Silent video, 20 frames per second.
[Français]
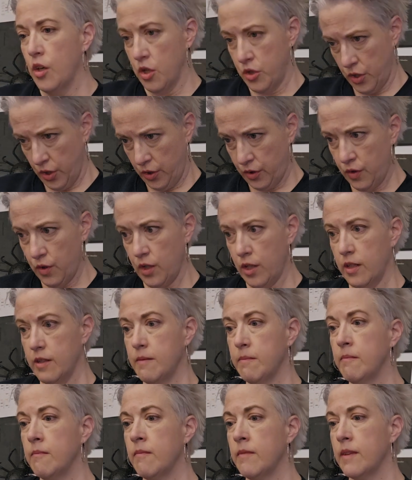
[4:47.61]

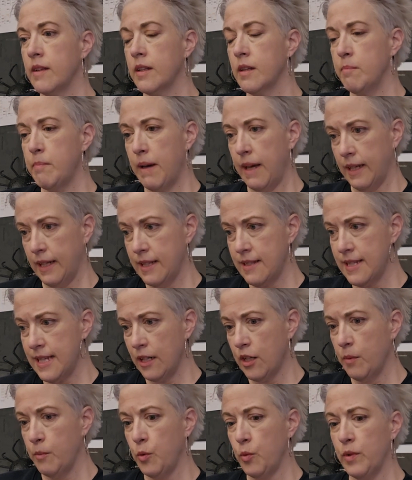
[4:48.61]
autochtone qui parlait de
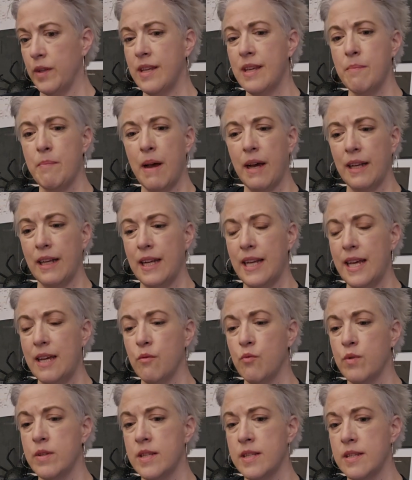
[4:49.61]
sa communauté, qui
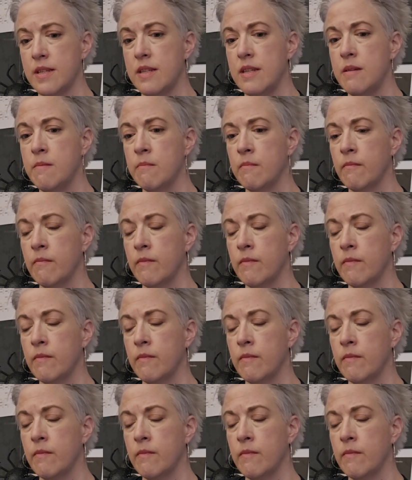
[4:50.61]
parlait aussi